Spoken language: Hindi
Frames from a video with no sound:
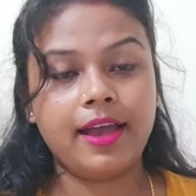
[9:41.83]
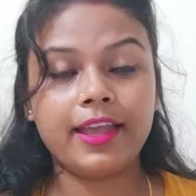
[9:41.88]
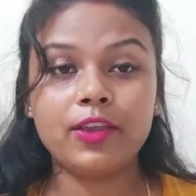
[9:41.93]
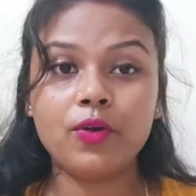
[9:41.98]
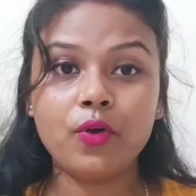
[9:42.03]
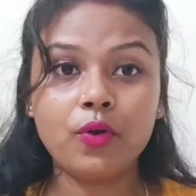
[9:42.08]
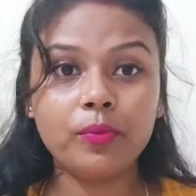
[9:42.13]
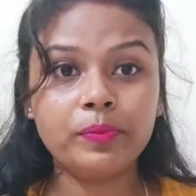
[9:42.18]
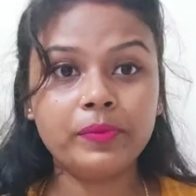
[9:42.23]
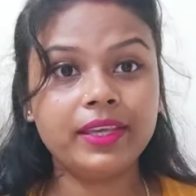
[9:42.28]
आई
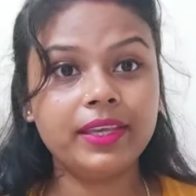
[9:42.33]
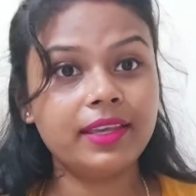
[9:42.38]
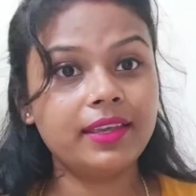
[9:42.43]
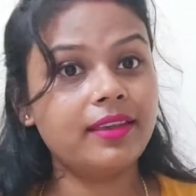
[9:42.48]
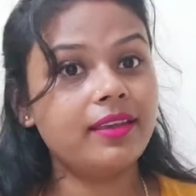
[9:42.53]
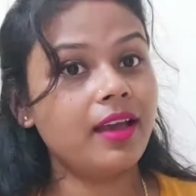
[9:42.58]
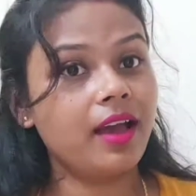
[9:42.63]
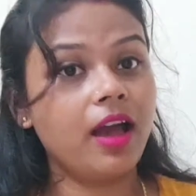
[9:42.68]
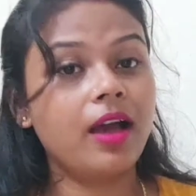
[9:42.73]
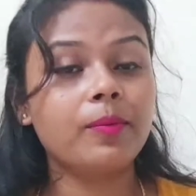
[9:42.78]
होप कि
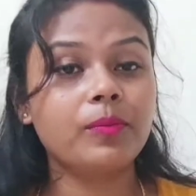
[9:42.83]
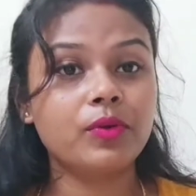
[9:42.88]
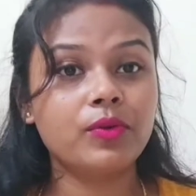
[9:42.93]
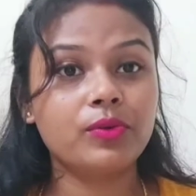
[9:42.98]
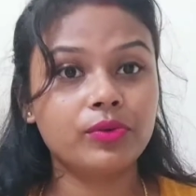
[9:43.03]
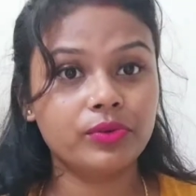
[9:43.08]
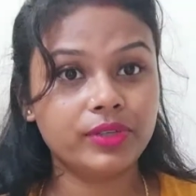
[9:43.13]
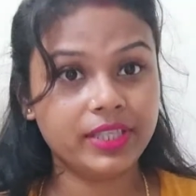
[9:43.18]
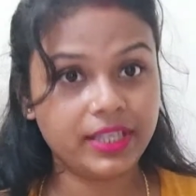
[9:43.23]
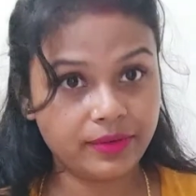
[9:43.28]
आप
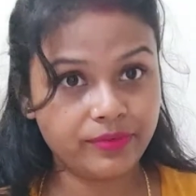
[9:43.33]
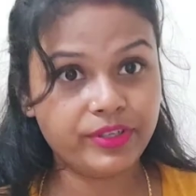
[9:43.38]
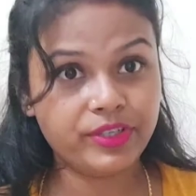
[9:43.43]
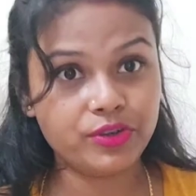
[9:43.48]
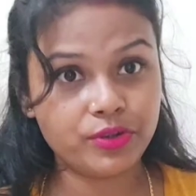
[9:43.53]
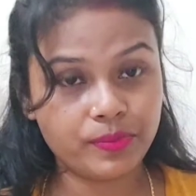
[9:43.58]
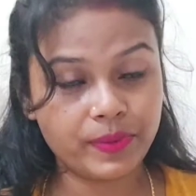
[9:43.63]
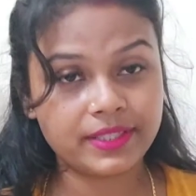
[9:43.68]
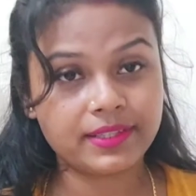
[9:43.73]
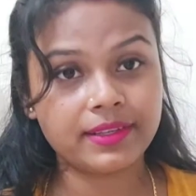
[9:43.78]
लोगों को ये
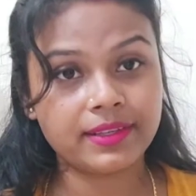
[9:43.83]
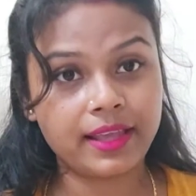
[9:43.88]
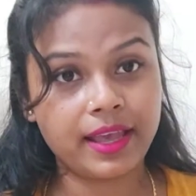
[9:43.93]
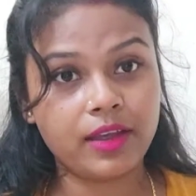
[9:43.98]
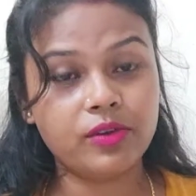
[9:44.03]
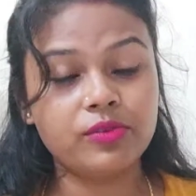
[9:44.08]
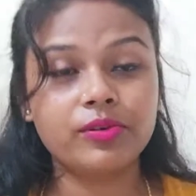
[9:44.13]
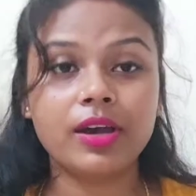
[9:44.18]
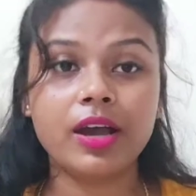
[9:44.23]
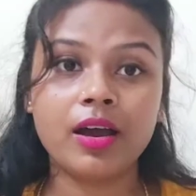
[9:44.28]
वीडियो पसंद
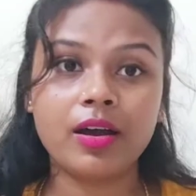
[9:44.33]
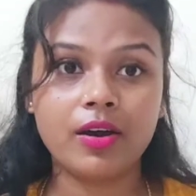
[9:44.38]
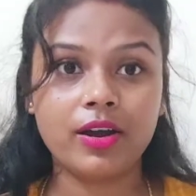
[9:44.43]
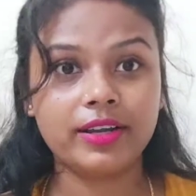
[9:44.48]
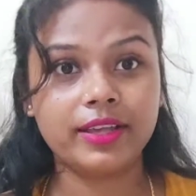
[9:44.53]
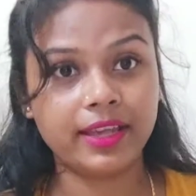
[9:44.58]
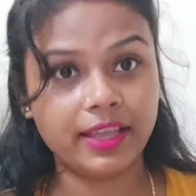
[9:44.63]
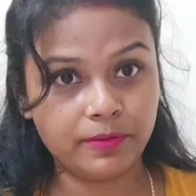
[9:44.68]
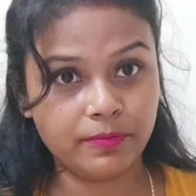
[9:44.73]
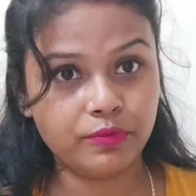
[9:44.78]
आया होगा
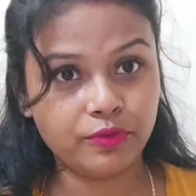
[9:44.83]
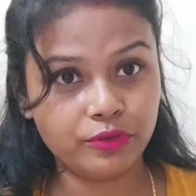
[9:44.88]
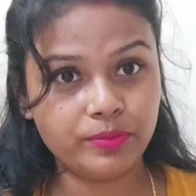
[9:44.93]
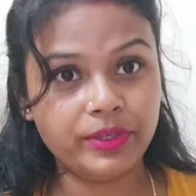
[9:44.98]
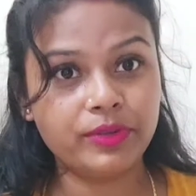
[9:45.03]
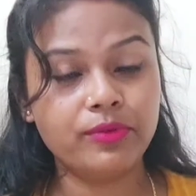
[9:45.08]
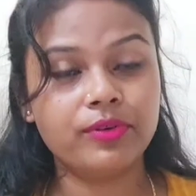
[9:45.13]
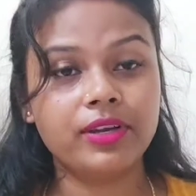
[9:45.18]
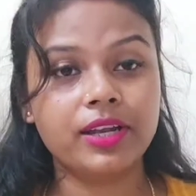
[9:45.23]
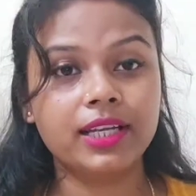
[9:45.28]
और हेल्पफुल
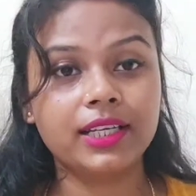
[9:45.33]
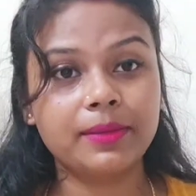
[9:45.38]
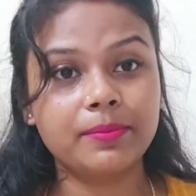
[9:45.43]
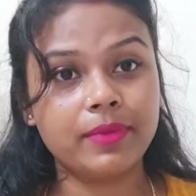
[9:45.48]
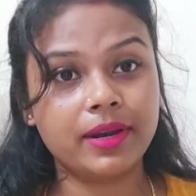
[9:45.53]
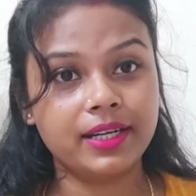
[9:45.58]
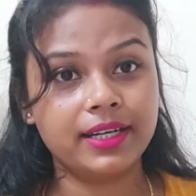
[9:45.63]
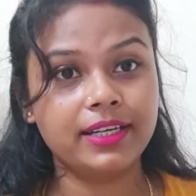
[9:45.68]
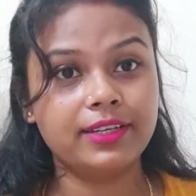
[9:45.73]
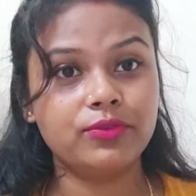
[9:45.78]
भी होगा कि
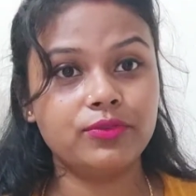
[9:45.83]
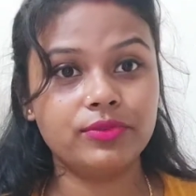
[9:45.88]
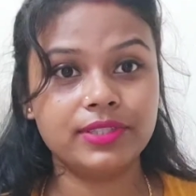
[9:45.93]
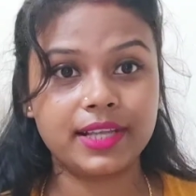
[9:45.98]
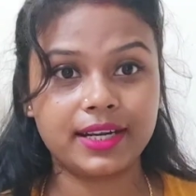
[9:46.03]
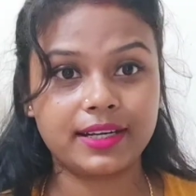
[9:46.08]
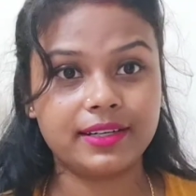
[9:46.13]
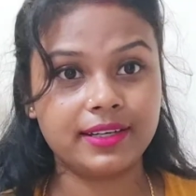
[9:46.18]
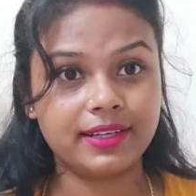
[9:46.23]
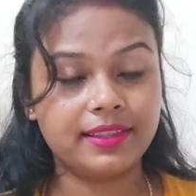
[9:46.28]
मंडे टू
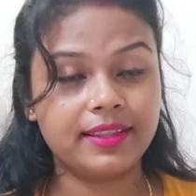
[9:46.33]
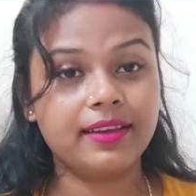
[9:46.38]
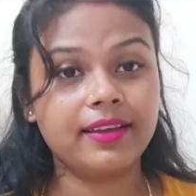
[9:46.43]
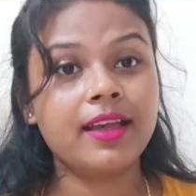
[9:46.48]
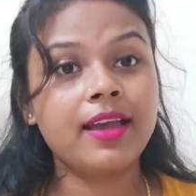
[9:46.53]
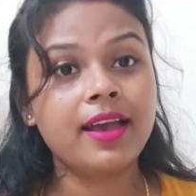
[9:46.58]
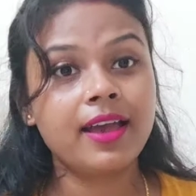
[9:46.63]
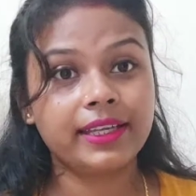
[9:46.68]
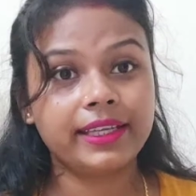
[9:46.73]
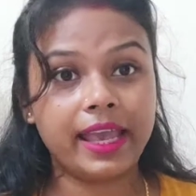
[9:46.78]
सैटरडे तक
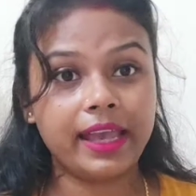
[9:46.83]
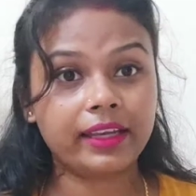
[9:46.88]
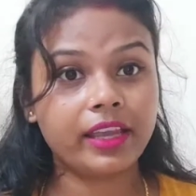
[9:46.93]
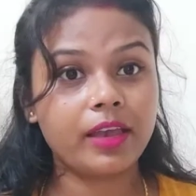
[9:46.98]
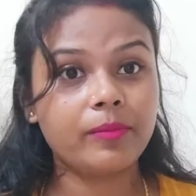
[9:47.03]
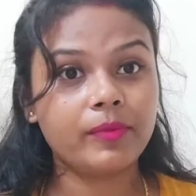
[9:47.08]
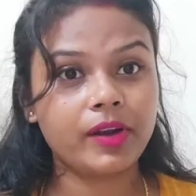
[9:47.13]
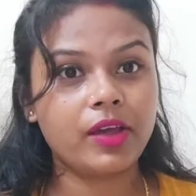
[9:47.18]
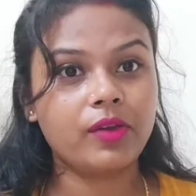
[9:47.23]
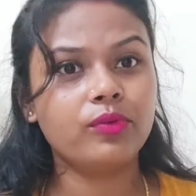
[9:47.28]
क्या
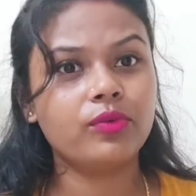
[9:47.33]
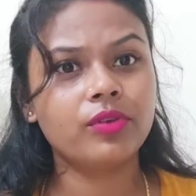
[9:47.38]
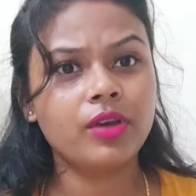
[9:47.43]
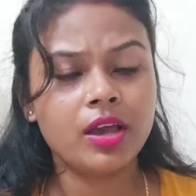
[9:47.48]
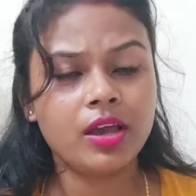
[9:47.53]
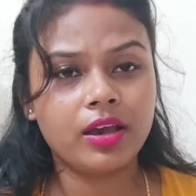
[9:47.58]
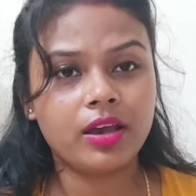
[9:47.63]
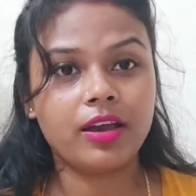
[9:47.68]
क्या बनाऊँ